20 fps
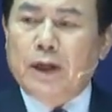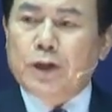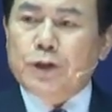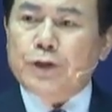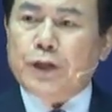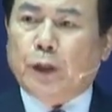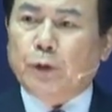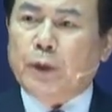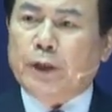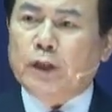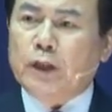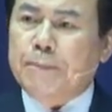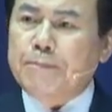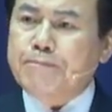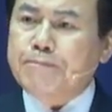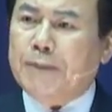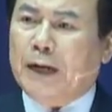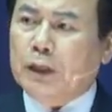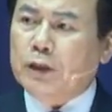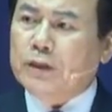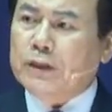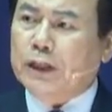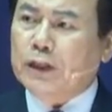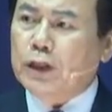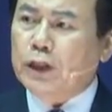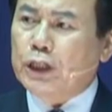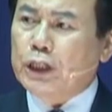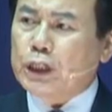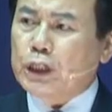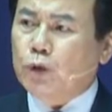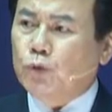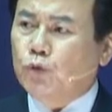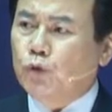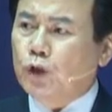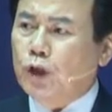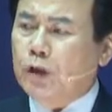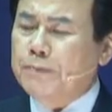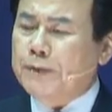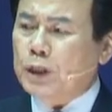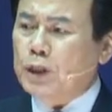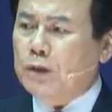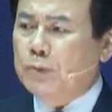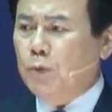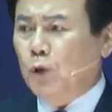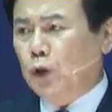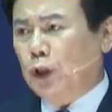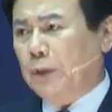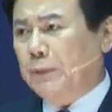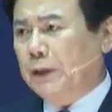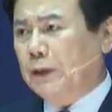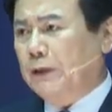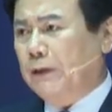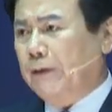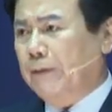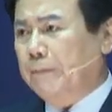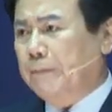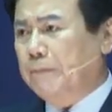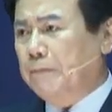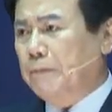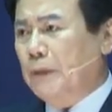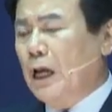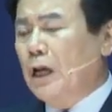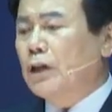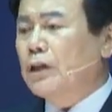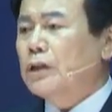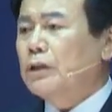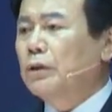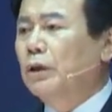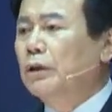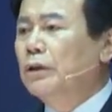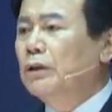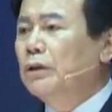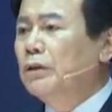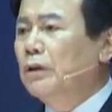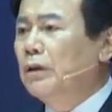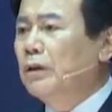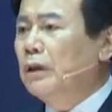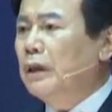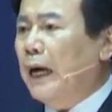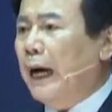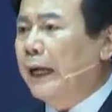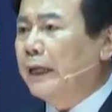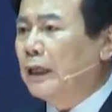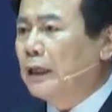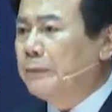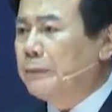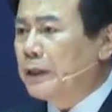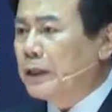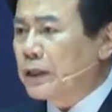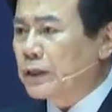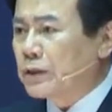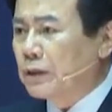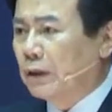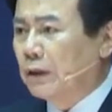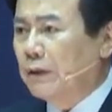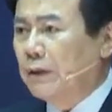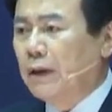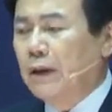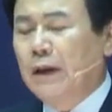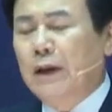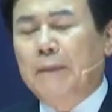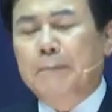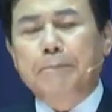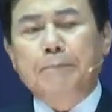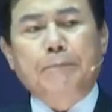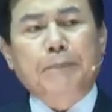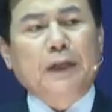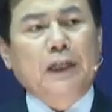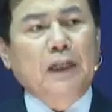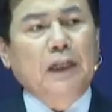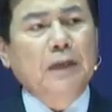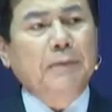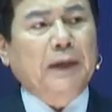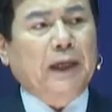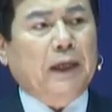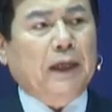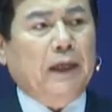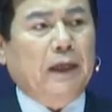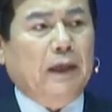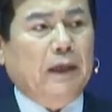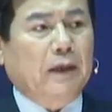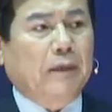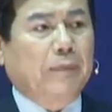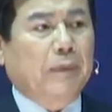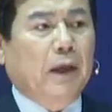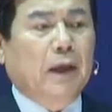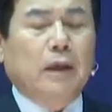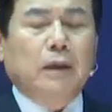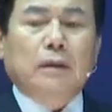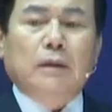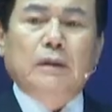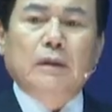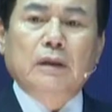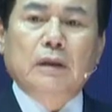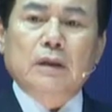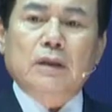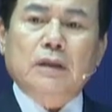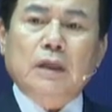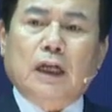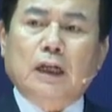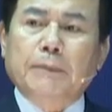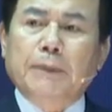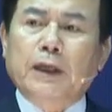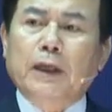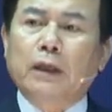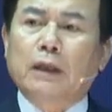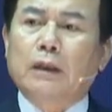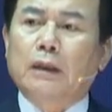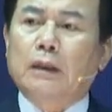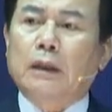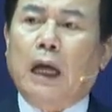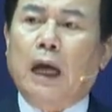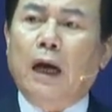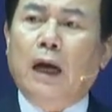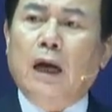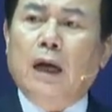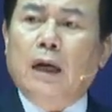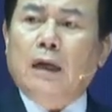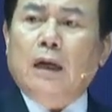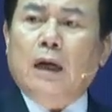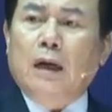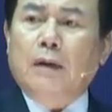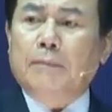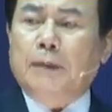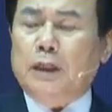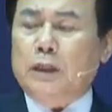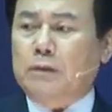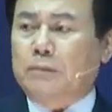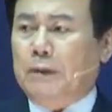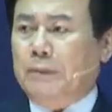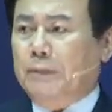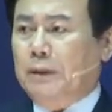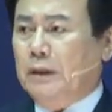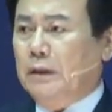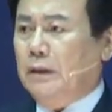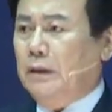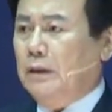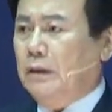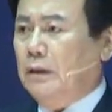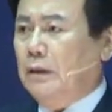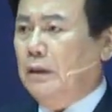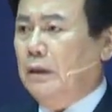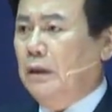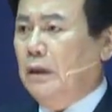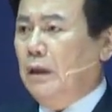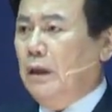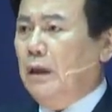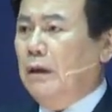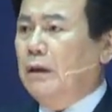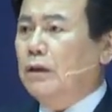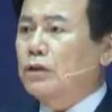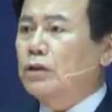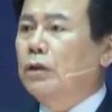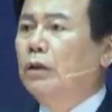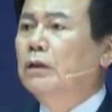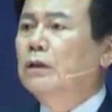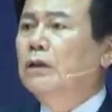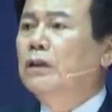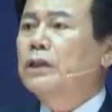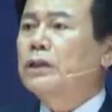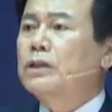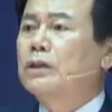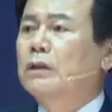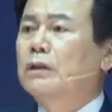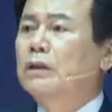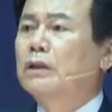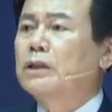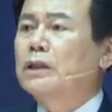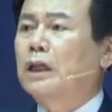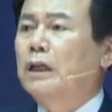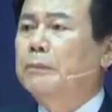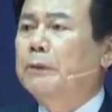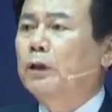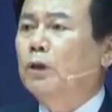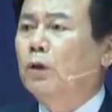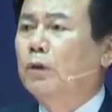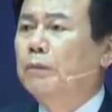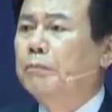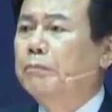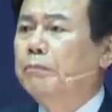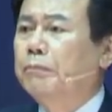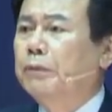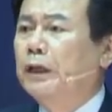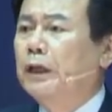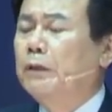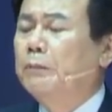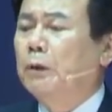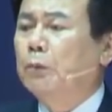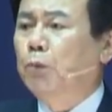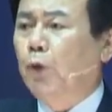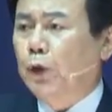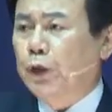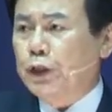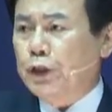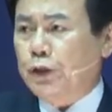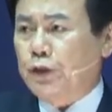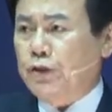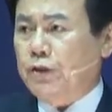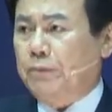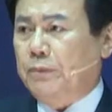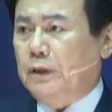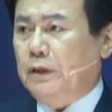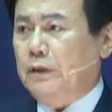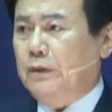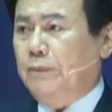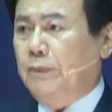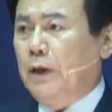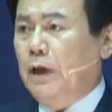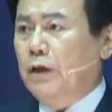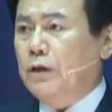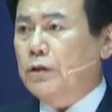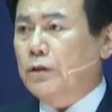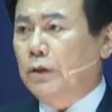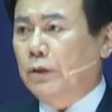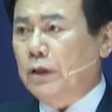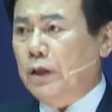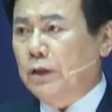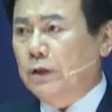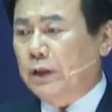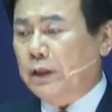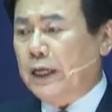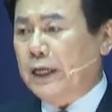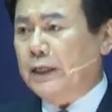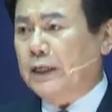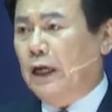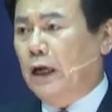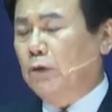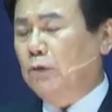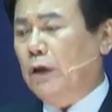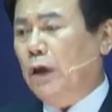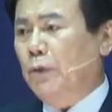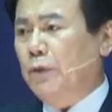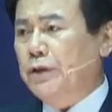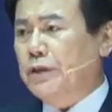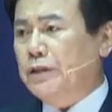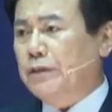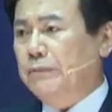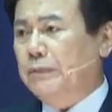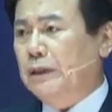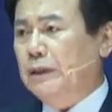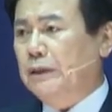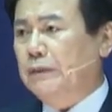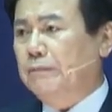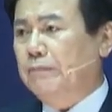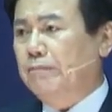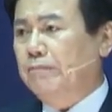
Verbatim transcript: 사도행전 8장 29절 말씀을 보게 되면 성령 하나님께서 빌립에게 그 사람에게 나아가라 말씀합니다. 성령께서 그 사람에게로 빌립을 보내셨습니다. 성령이 그렇게 강조하고 있습니다.